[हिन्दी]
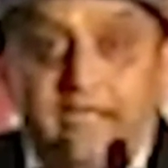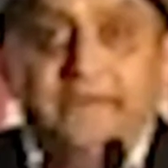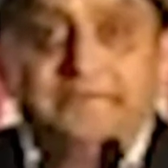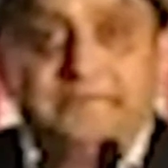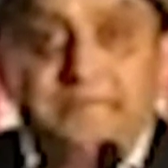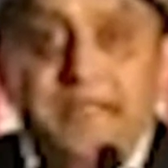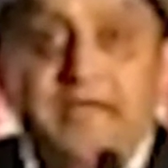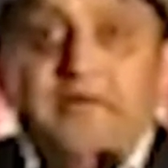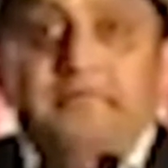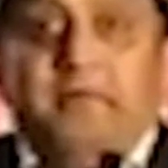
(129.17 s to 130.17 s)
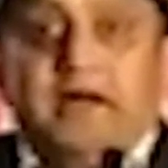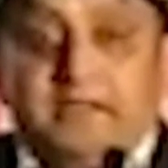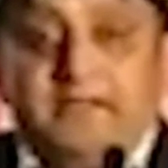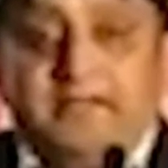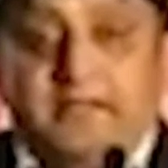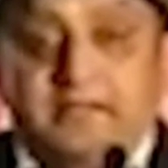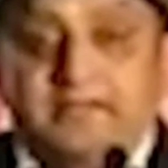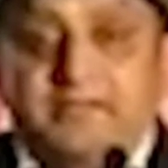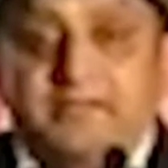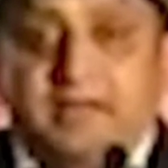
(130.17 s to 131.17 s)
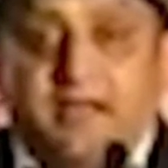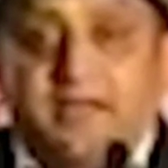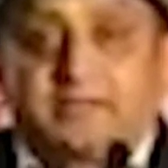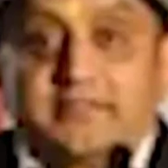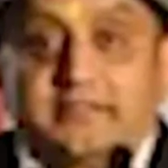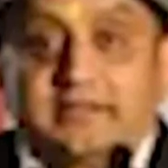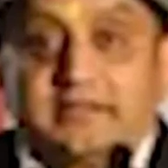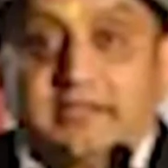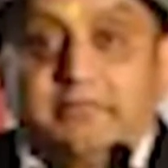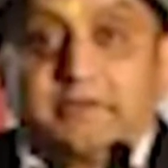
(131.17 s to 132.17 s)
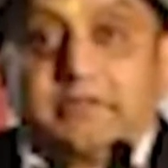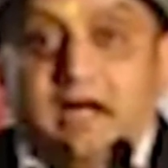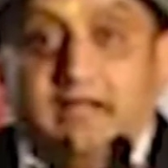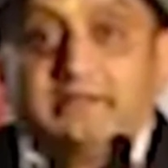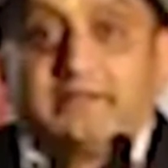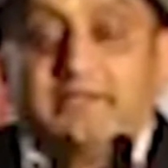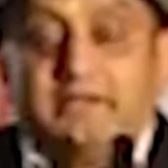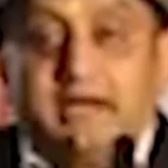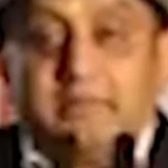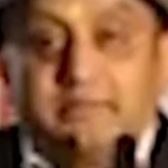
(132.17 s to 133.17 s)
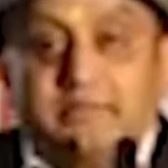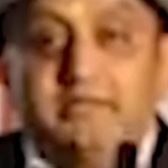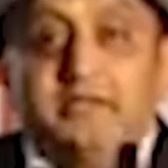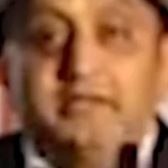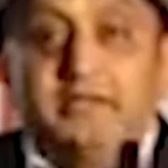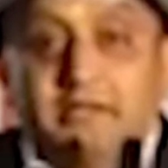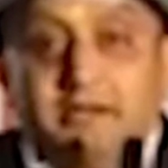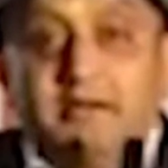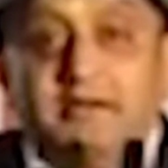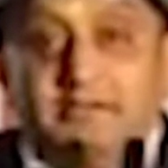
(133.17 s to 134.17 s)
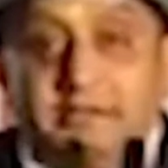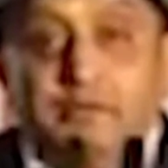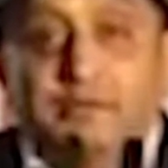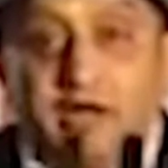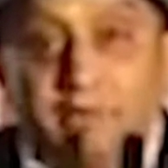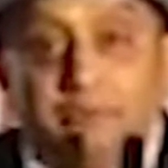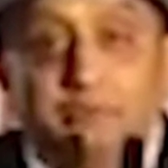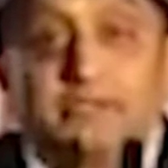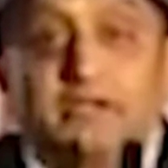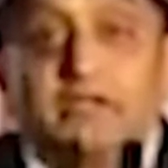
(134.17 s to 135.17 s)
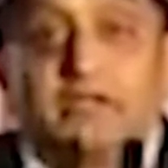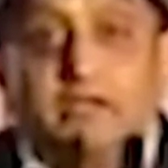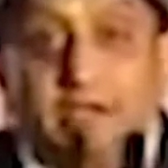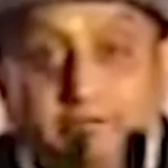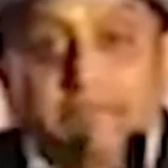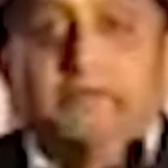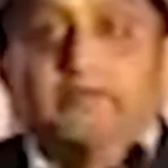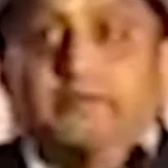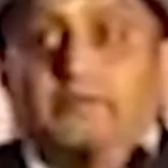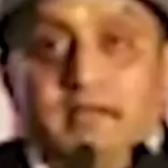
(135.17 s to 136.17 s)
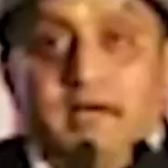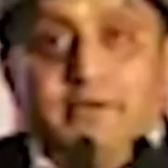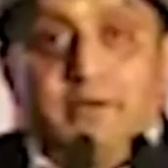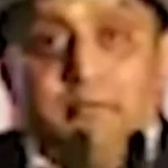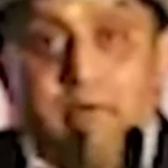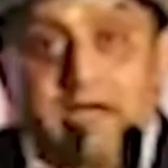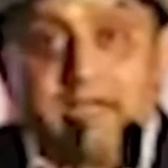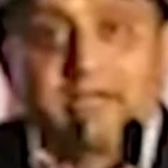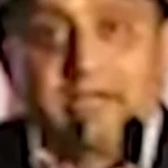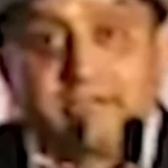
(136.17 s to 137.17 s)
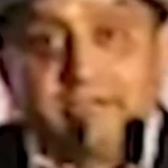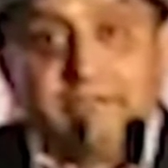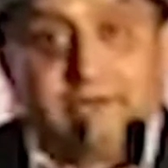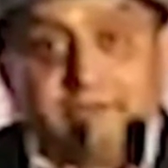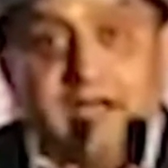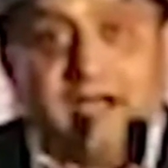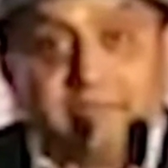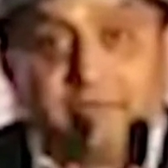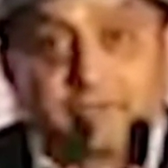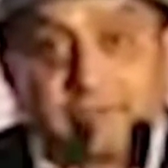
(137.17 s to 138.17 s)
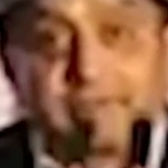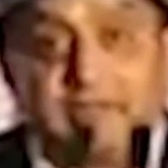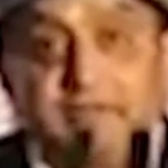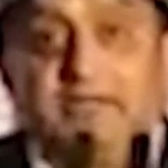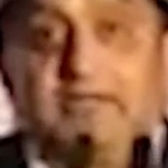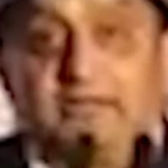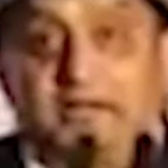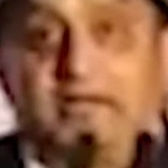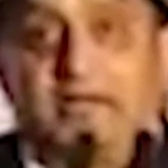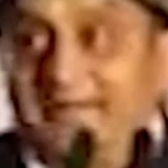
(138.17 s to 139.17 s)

मैं मगध नरेश जरासंध के प्रधान सेनापति हिरण्य धनु का पुत्र एकलव्य अरे वो मगध के चीफ ऑफ द आर्म फोर्सेस का बेटा था